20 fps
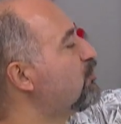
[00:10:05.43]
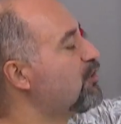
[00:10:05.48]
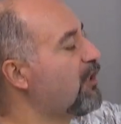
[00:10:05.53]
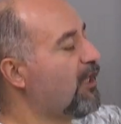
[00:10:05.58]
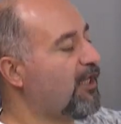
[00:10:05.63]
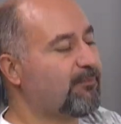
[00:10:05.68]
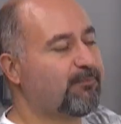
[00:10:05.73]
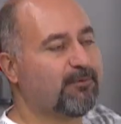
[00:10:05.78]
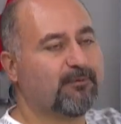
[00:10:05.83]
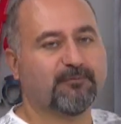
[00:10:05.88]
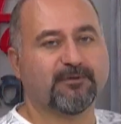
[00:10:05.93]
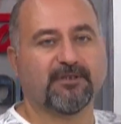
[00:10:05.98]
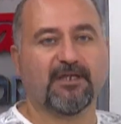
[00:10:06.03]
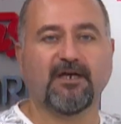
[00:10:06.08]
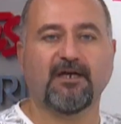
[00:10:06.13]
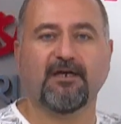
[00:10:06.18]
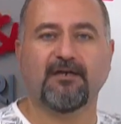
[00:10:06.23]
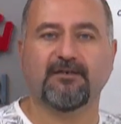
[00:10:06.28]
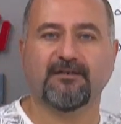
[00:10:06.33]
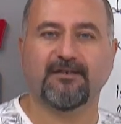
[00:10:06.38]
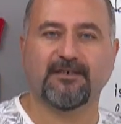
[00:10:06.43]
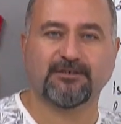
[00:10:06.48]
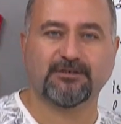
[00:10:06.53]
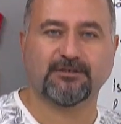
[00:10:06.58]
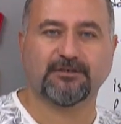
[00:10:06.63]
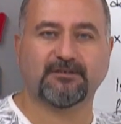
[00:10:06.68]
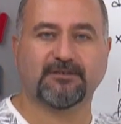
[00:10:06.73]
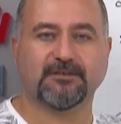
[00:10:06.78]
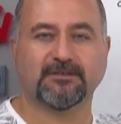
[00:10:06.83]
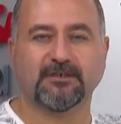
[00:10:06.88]
çarpımına
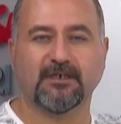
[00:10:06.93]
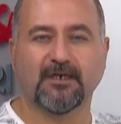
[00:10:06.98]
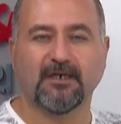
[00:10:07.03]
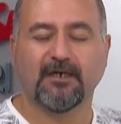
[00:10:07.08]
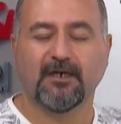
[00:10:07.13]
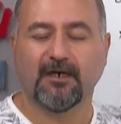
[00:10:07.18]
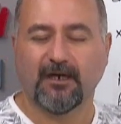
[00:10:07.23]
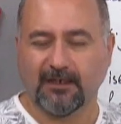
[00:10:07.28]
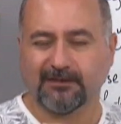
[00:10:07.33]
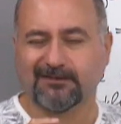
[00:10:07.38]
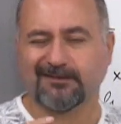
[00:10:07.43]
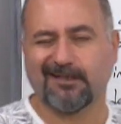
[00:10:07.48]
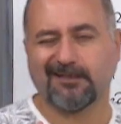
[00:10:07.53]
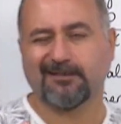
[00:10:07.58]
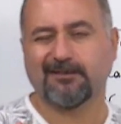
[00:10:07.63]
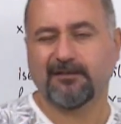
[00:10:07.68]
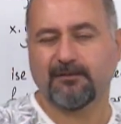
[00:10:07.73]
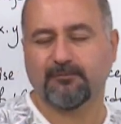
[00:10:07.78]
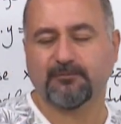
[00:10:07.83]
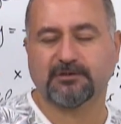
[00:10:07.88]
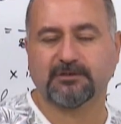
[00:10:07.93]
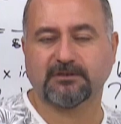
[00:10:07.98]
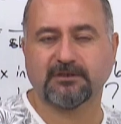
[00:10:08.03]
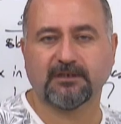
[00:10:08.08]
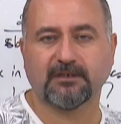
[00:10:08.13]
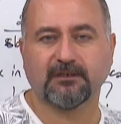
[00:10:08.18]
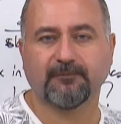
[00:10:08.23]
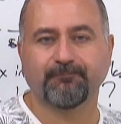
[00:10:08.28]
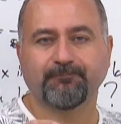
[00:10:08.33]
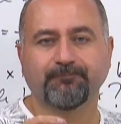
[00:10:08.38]
eşittir. Hatta ne
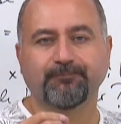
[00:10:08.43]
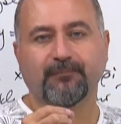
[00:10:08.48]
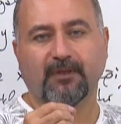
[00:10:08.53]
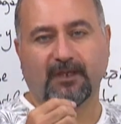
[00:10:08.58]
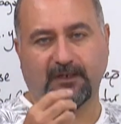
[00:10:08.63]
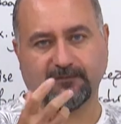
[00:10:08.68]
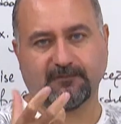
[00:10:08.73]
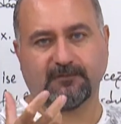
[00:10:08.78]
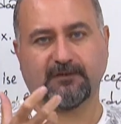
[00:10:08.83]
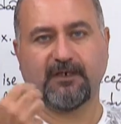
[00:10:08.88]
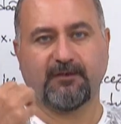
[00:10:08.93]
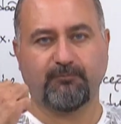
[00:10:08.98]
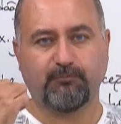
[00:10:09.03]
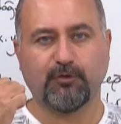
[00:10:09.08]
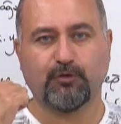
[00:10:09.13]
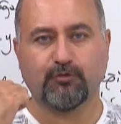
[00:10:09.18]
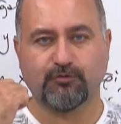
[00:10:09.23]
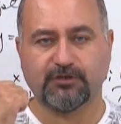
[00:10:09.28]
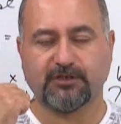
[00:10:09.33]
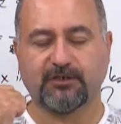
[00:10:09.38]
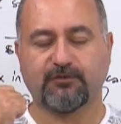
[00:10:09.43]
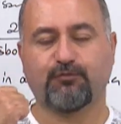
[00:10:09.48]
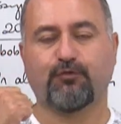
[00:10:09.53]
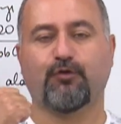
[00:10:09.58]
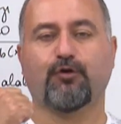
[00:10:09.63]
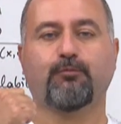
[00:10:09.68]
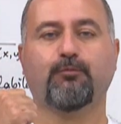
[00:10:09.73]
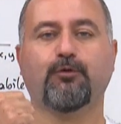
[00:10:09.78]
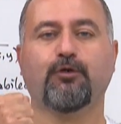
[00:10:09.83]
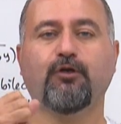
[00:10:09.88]
demiştik? Hatırlayın bir önceki
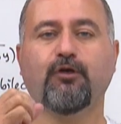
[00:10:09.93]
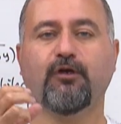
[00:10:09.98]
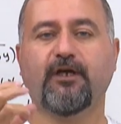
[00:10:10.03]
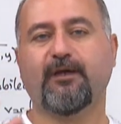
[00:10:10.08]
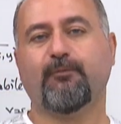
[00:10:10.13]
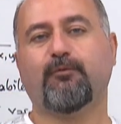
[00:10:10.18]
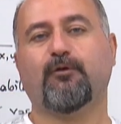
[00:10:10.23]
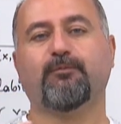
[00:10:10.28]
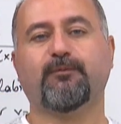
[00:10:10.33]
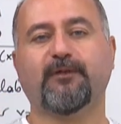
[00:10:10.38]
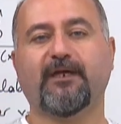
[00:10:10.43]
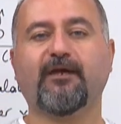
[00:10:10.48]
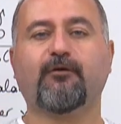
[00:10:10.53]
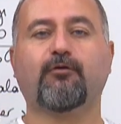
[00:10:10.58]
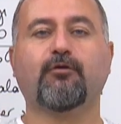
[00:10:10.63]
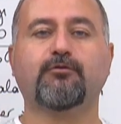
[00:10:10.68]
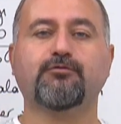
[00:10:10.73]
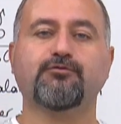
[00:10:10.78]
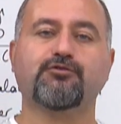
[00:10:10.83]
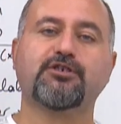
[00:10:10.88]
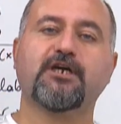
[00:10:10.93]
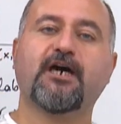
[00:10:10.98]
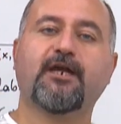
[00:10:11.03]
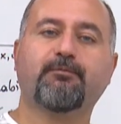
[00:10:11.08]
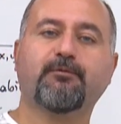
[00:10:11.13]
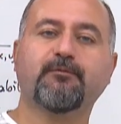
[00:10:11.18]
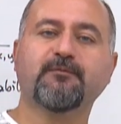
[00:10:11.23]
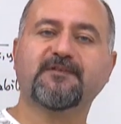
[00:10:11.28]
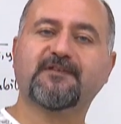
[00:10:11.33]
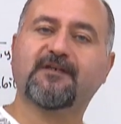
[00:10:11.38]
formülü EBOB ile EKOK'un
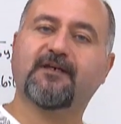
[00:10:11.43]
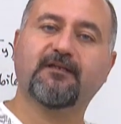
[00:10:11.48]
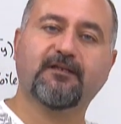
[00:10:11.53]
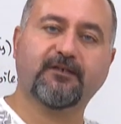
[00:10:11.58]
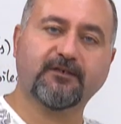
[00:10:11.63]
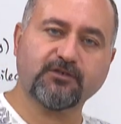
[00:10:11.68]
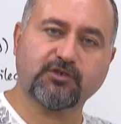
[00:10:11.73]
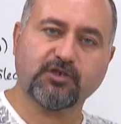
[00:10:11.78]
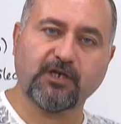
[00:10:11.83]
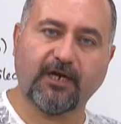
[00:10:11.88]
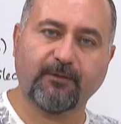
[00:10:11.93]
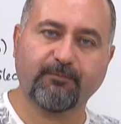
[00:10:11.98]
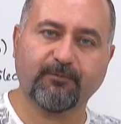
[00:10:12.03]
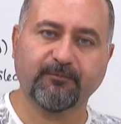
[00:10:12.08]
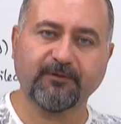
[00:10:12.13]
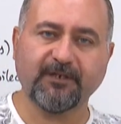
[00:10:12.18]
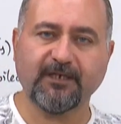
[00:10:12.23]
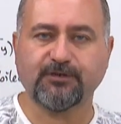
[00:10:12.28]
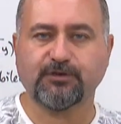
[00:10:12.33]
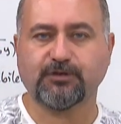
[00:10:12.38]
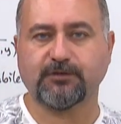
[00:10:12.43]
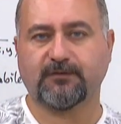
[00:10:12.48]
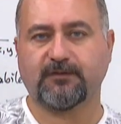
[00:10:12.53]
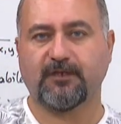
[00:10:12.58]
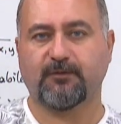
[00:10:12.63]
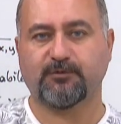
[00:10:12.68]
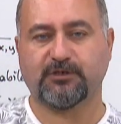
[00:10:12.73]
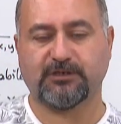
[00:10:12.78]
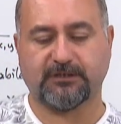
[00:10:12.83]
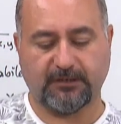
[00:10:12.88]
çarpımı sayıların çarpımına eşit
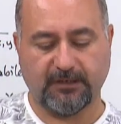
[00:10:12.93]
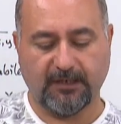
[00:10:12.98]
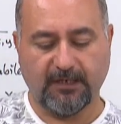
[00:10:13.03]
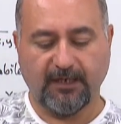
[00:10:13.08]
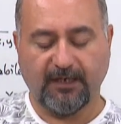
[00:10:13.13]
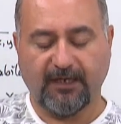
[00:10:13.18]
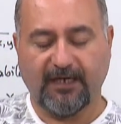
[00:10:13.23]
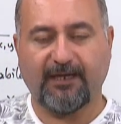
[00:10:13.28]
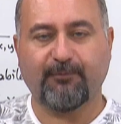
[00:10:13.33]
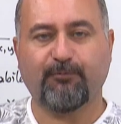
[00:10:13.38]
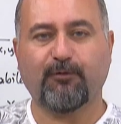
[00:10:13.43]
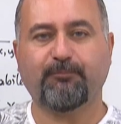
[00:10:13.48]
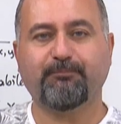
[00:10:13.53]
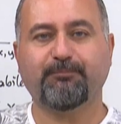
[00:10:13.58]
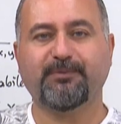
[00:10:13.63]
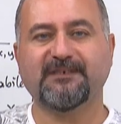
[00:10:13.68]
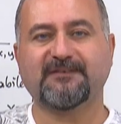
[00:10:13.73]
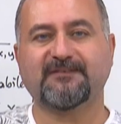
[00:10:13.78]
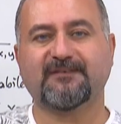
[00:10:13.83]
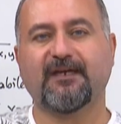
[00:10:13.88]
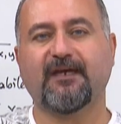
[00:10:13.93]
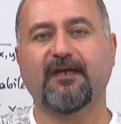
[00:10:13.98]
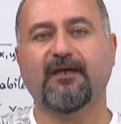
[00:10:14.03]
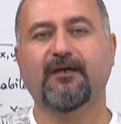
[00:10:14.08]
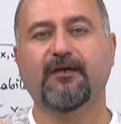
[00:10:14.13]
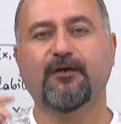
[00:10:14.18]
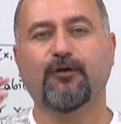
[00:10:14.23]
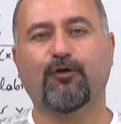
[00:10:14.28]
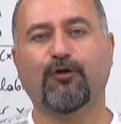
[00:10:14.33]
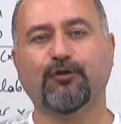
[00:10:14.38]
demiştik. EBOB 1 ise
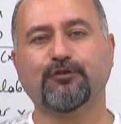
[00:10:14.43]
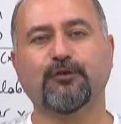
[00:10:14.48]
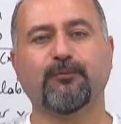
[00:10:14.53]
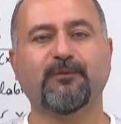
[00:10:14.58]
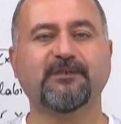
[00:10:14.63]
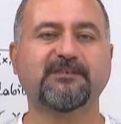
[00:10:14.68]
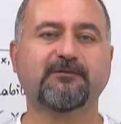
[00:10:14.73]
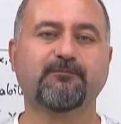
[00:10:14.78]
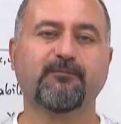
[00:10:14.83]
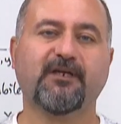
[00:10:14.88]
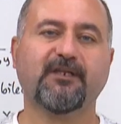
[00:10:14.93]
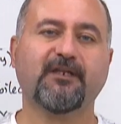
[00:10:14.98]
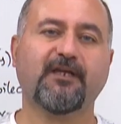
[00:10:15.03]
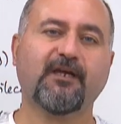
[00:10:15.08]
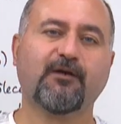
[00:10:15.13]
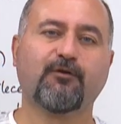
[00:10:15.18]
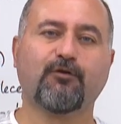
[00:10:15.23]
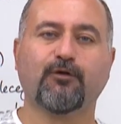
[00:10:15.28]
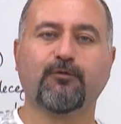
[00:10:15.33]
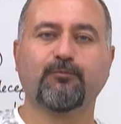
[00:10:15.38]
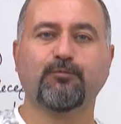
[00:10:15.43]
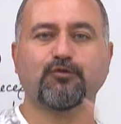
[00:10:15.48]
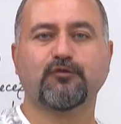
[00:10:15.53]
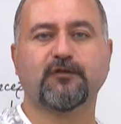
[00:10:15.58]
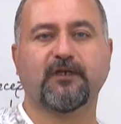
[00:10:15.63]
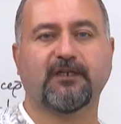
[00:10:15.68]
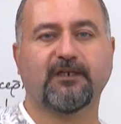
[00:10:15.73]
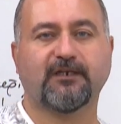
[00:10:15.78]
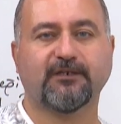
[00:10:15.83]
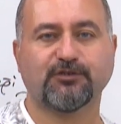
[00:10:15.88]
otomatikman EKOK bu
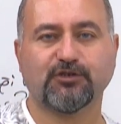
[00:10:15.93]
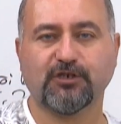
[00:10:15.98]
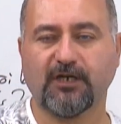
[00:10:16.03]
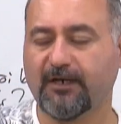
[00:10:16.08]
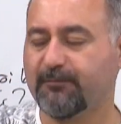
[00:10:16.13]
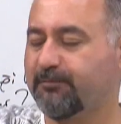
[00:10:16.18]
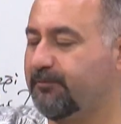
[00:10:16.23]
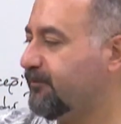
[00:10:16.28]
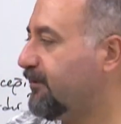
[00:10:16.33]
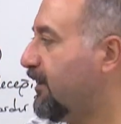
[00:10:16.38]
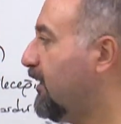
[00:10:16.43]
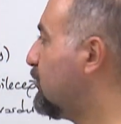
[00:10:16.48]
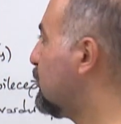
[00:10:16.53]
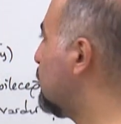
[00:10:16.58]
sayıların çarpımına